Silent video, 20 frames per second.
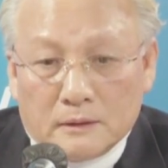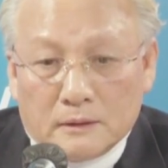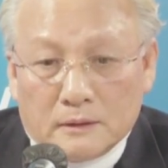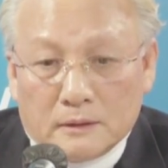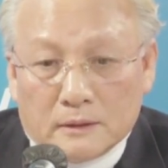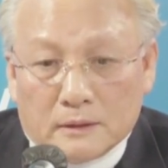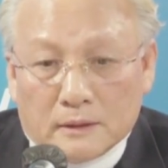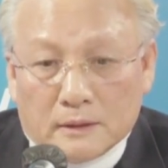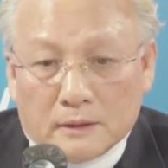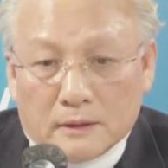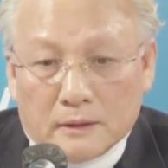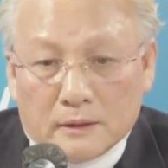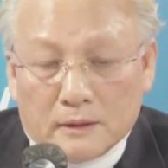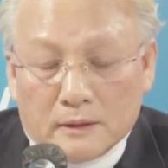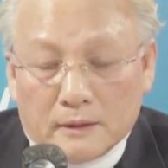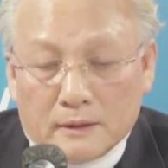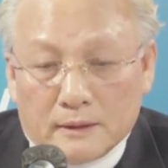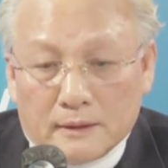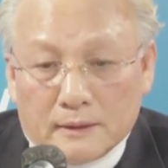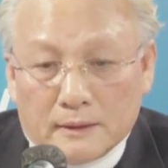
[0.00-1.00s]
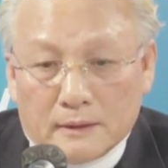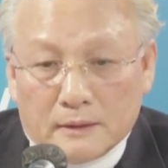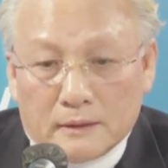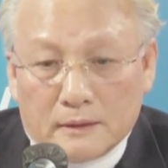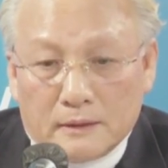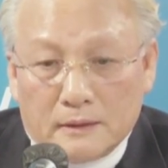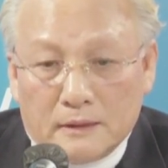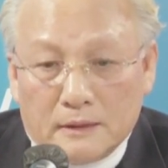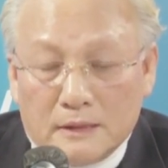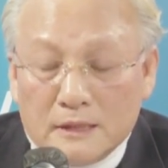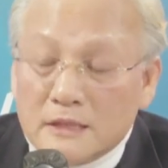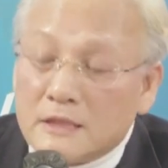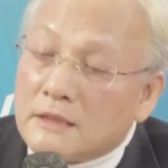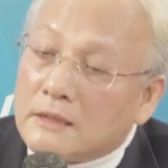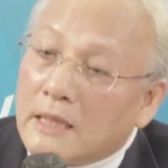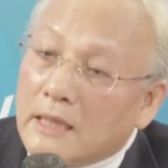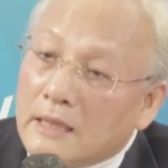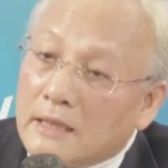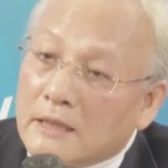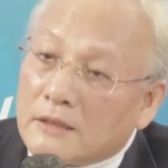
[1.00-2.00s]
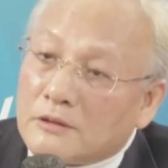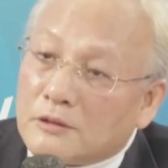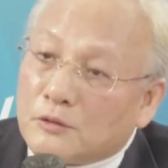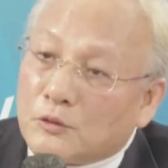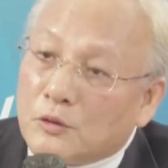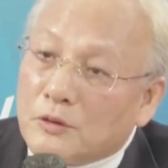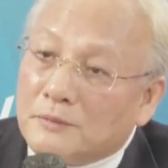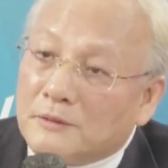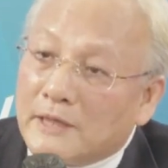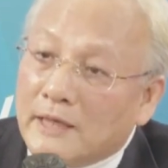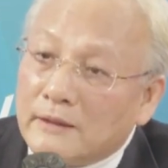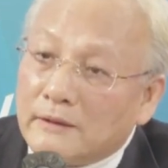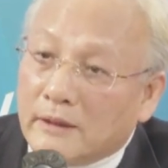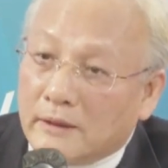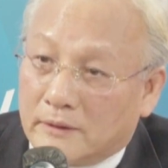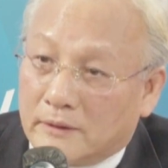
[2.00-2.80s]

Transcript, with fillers: 어, 이스라엘에서 도입을 했대요.